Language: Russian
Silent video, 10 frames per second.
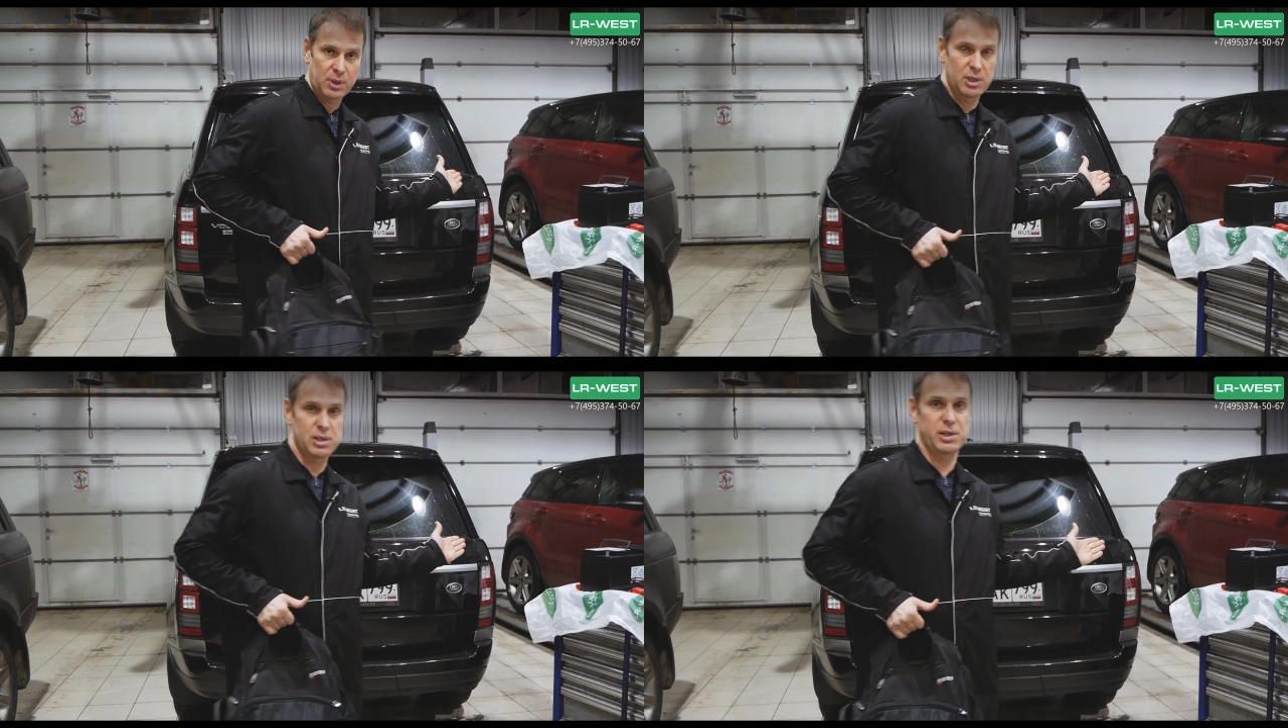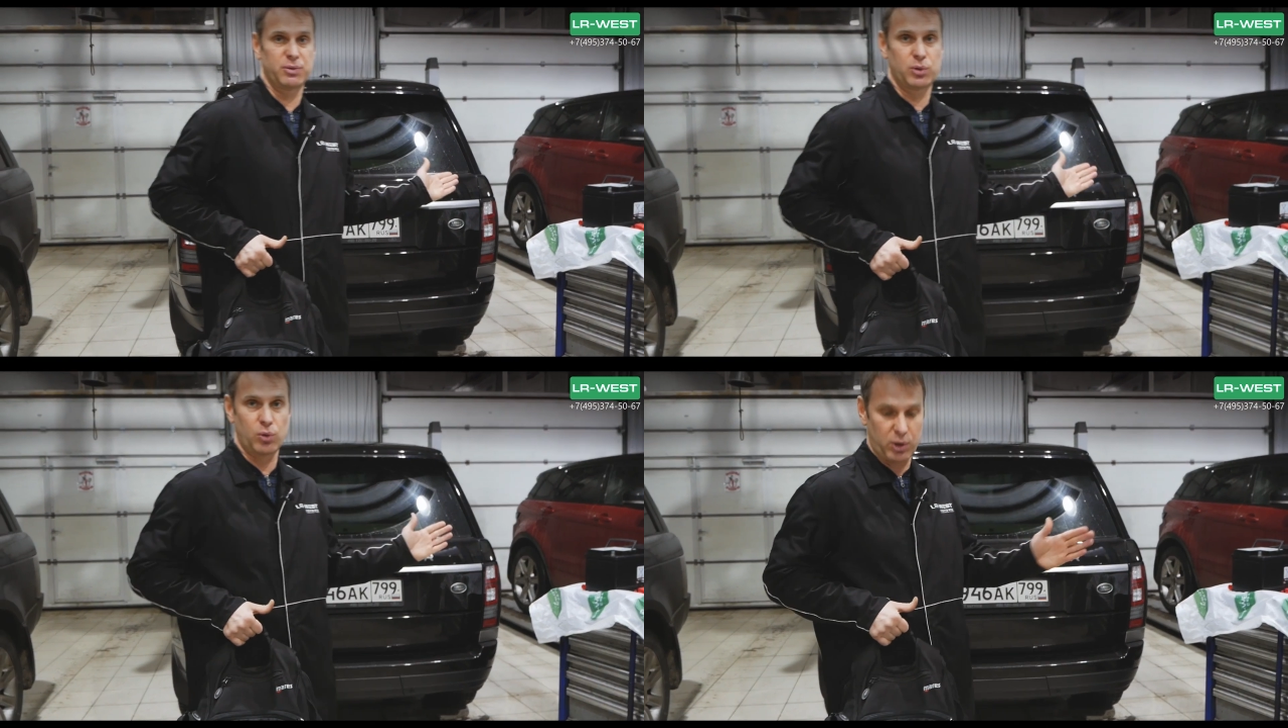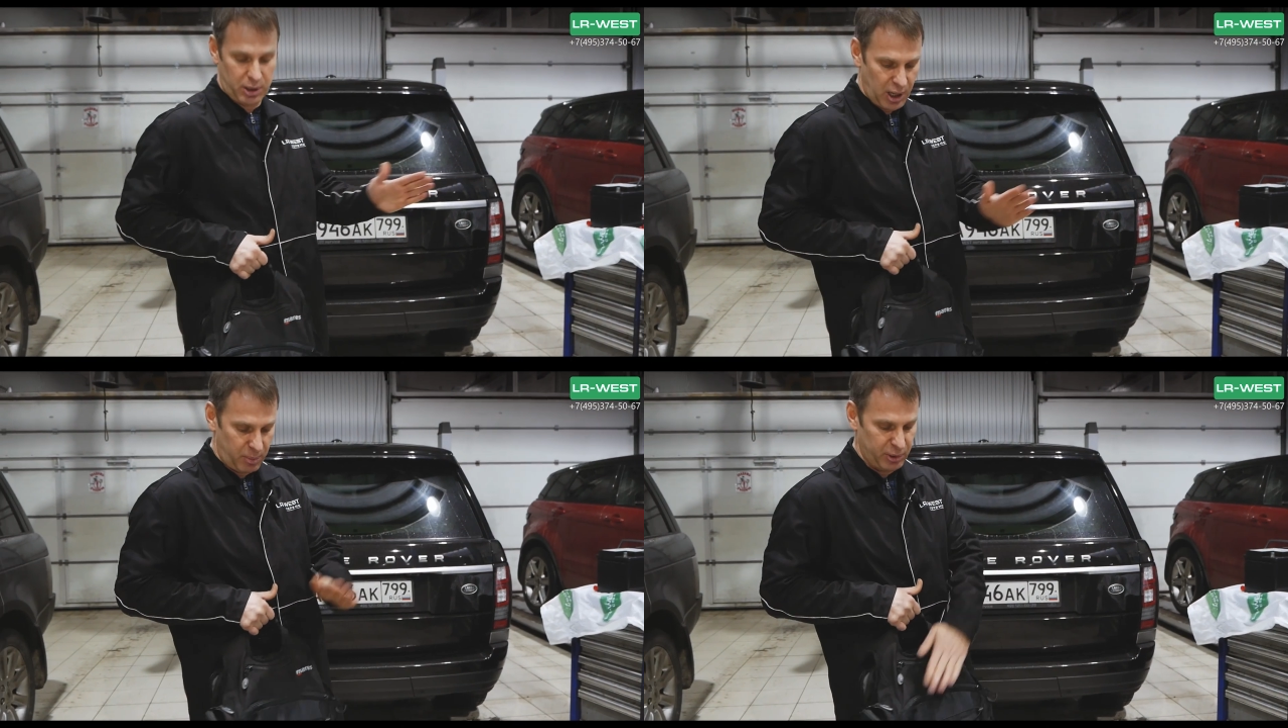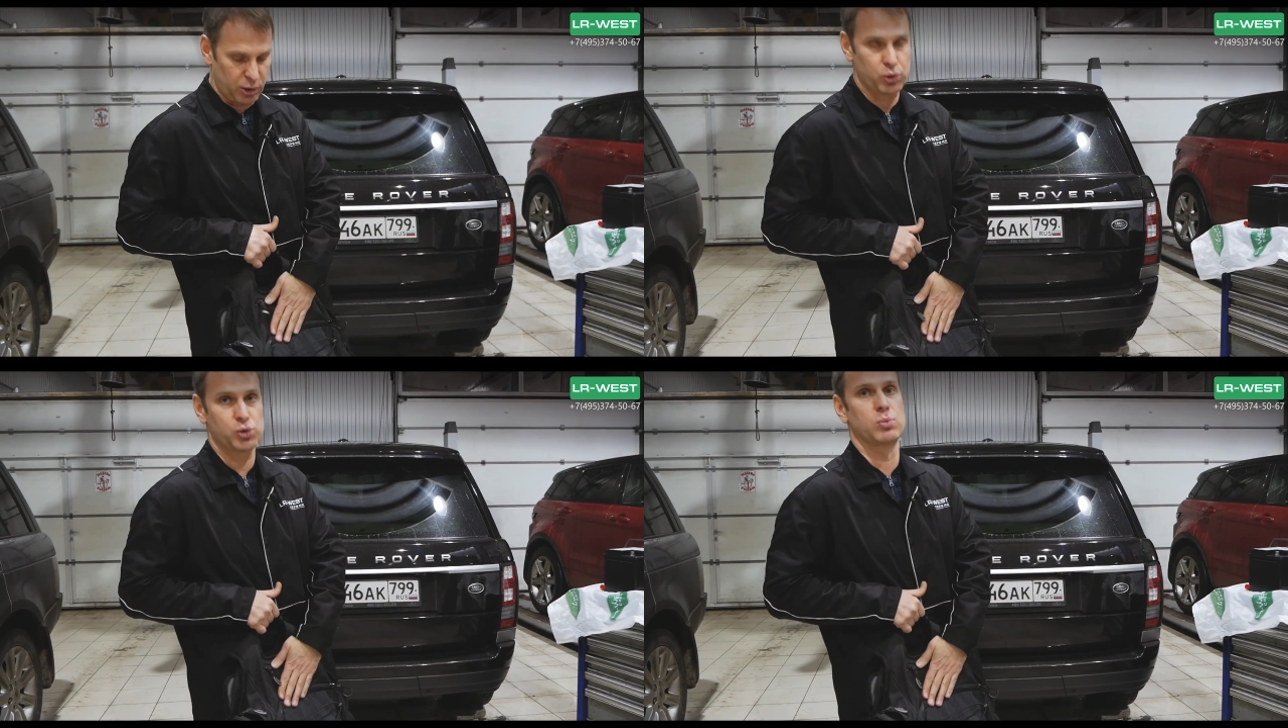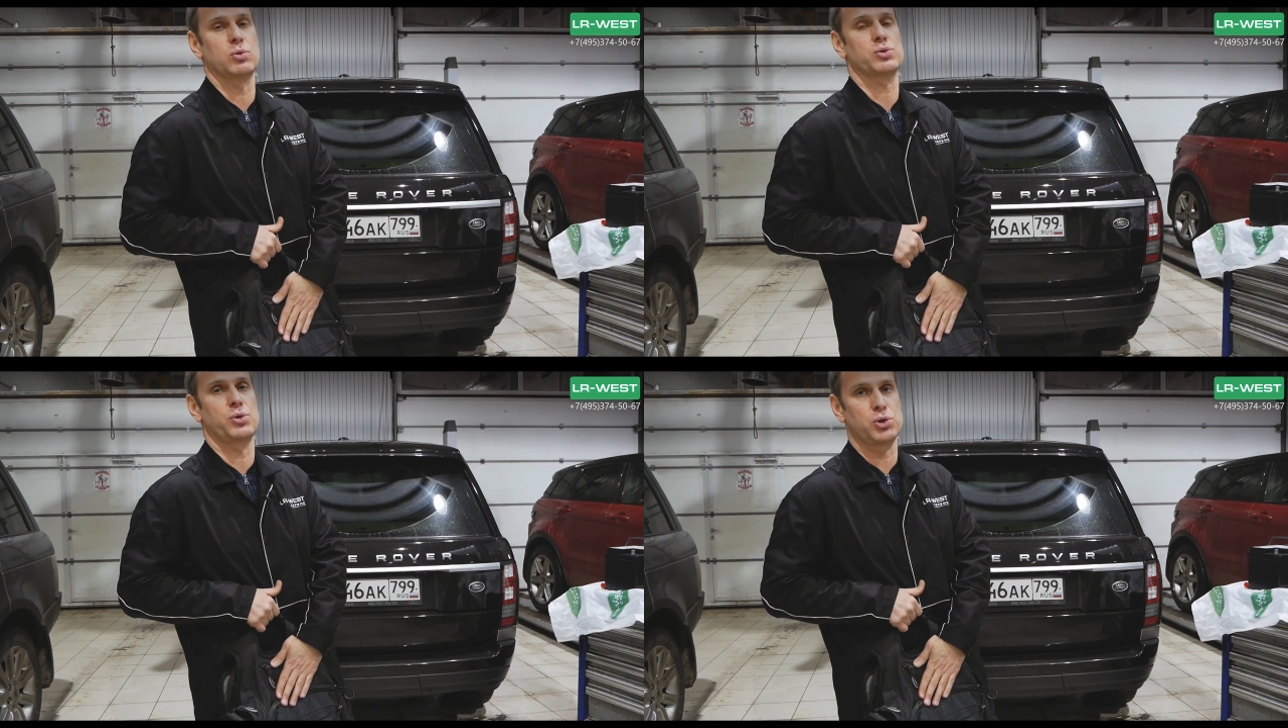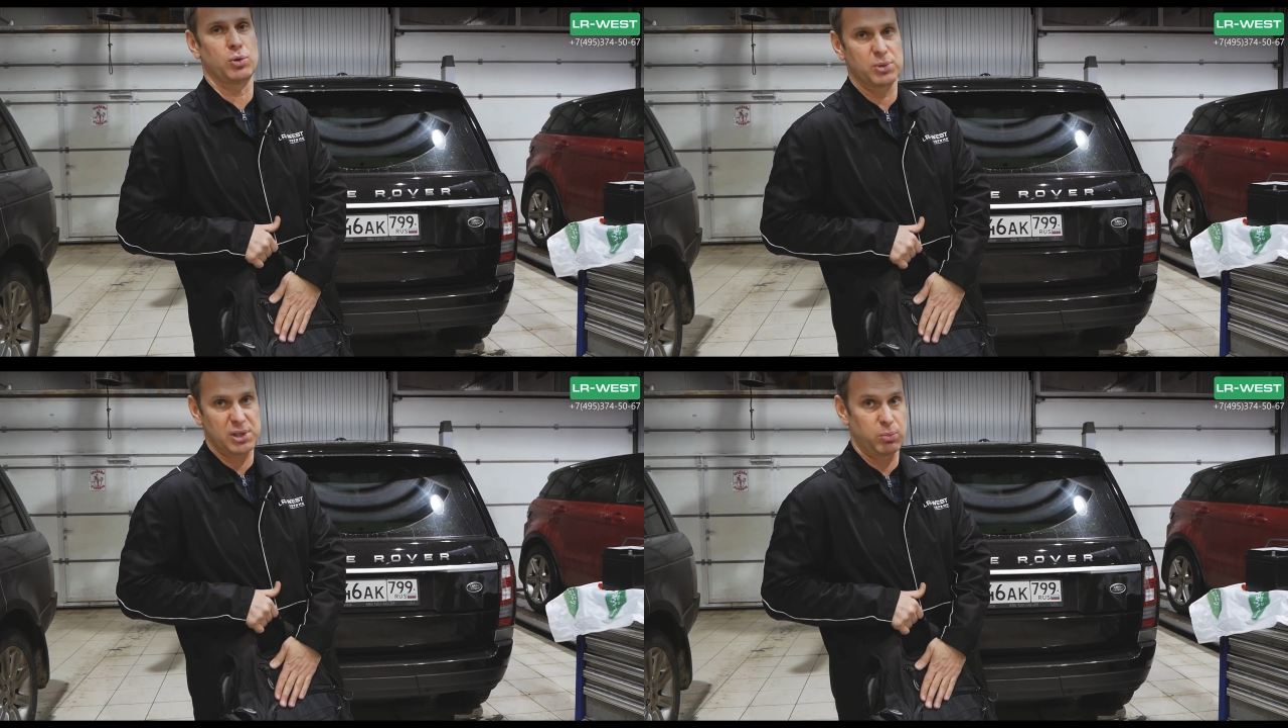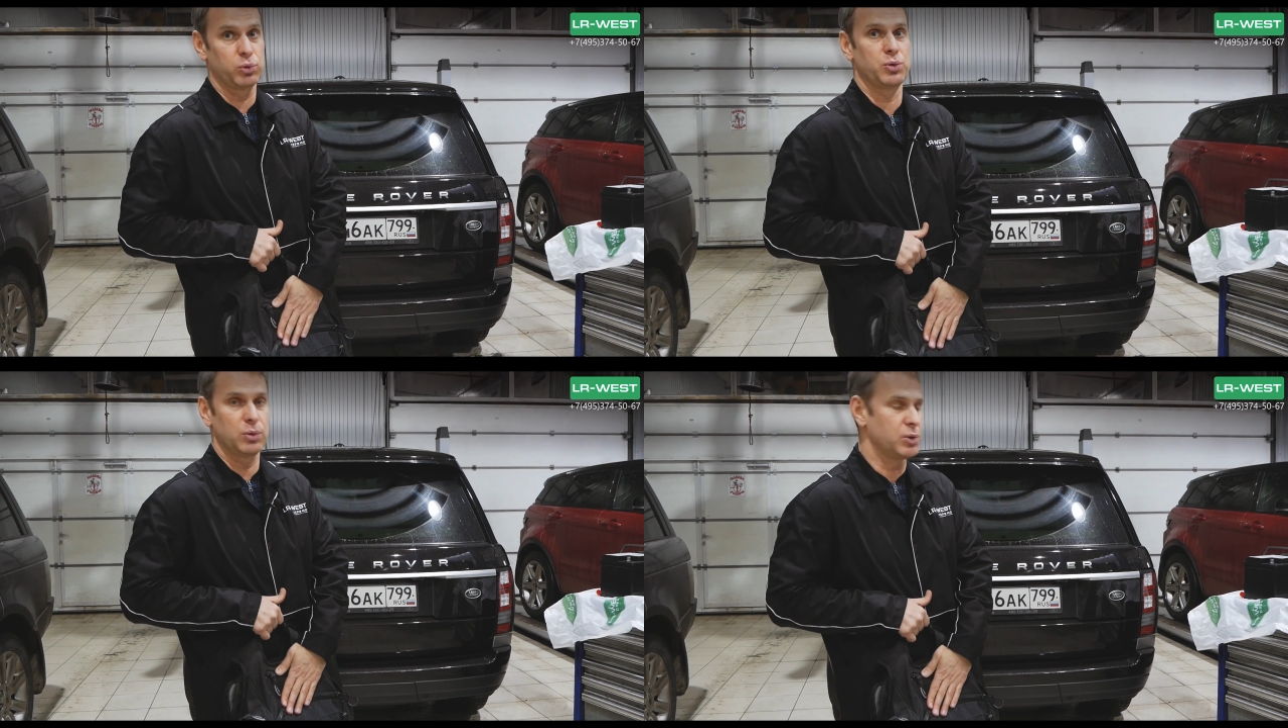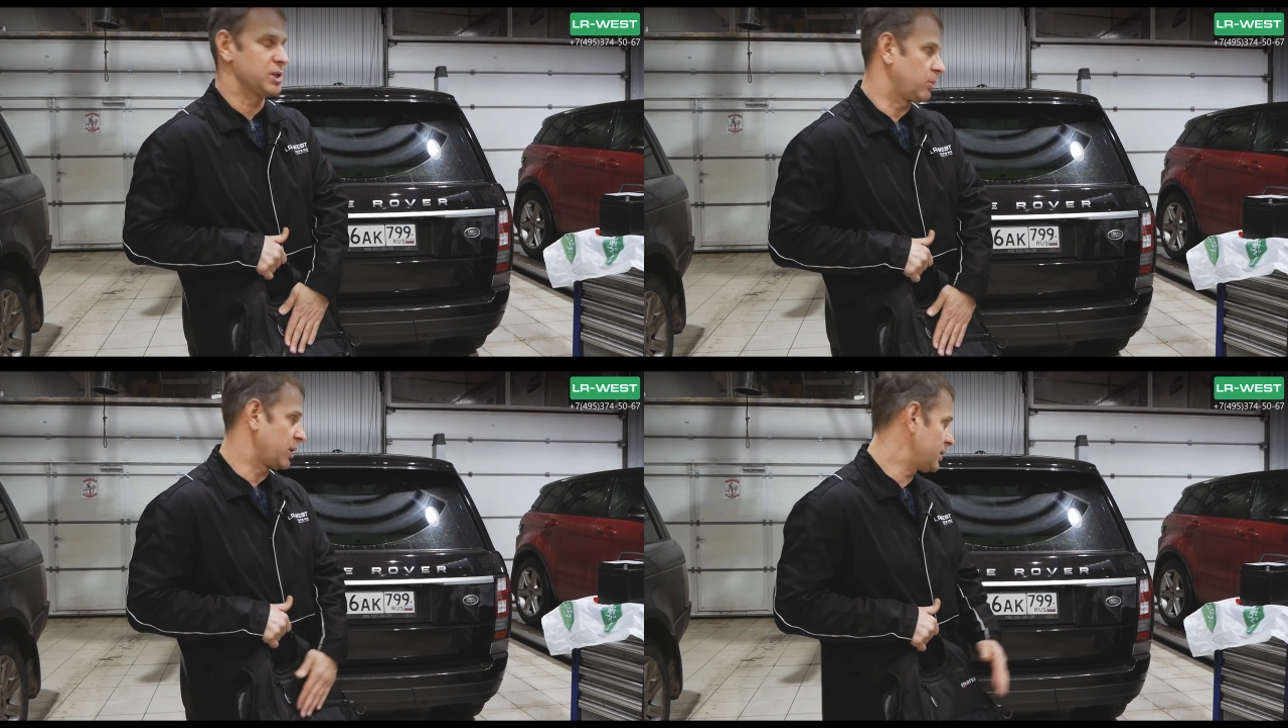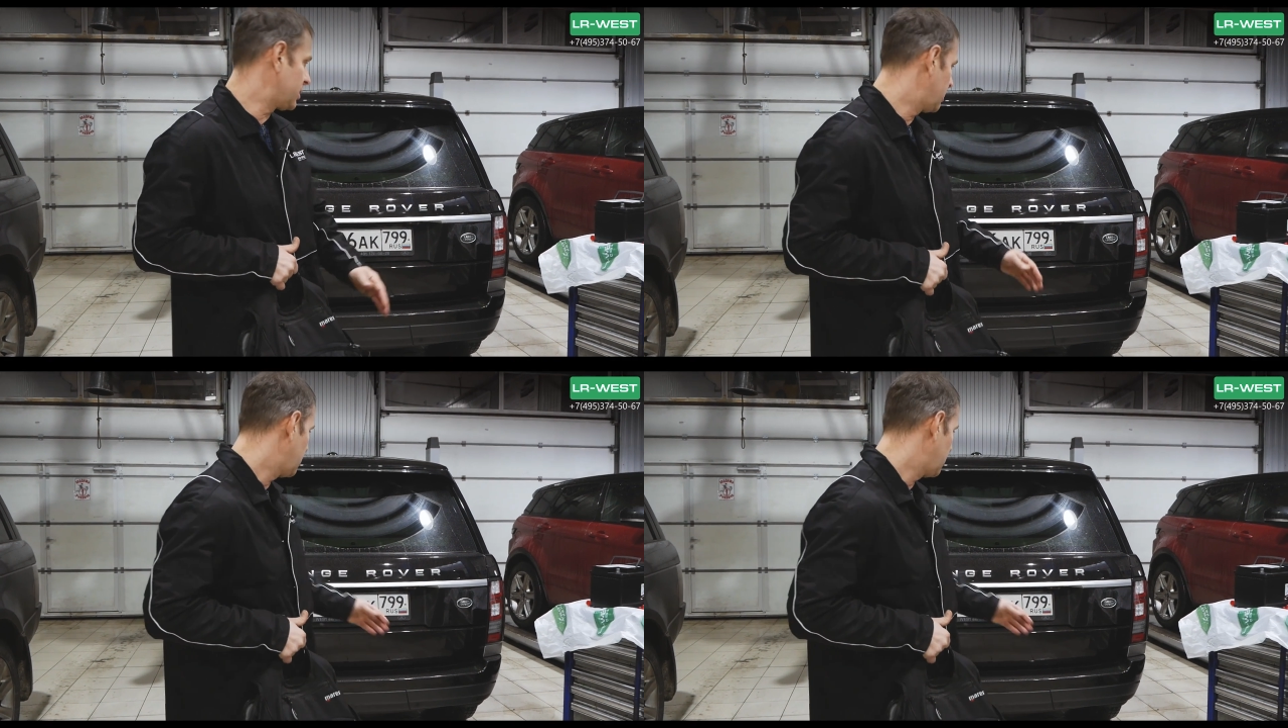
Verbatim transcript: если вдруг я положу сумку с ключом и забуду его забрать,